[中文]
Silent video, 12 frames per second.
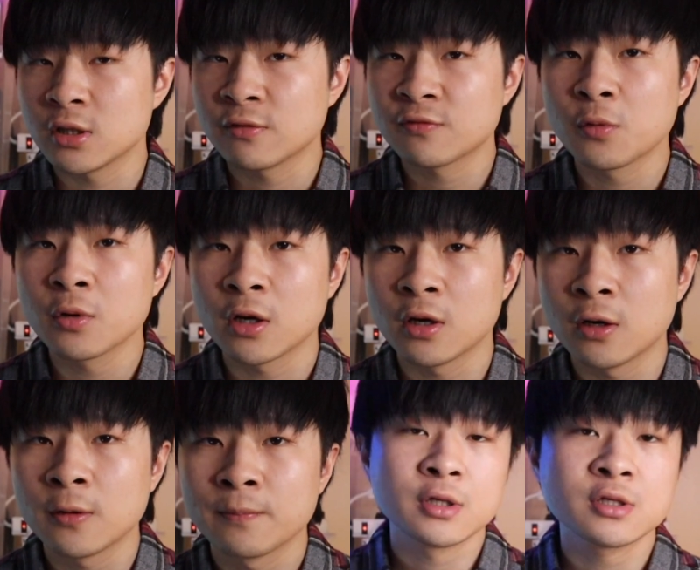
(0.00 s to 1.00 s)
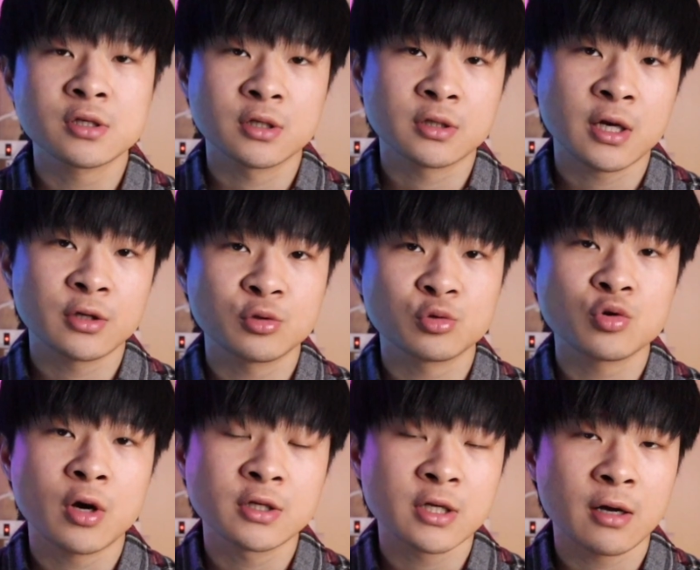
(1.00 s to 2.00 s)
的风格，因此他就
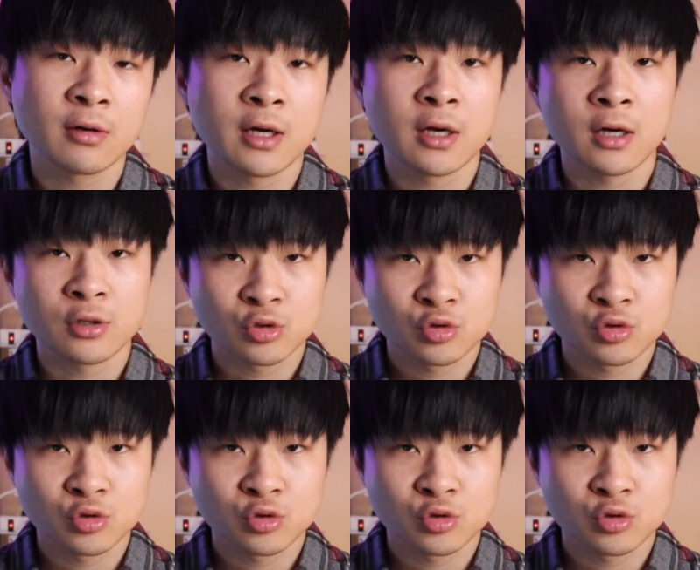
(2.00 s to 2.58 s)
创造了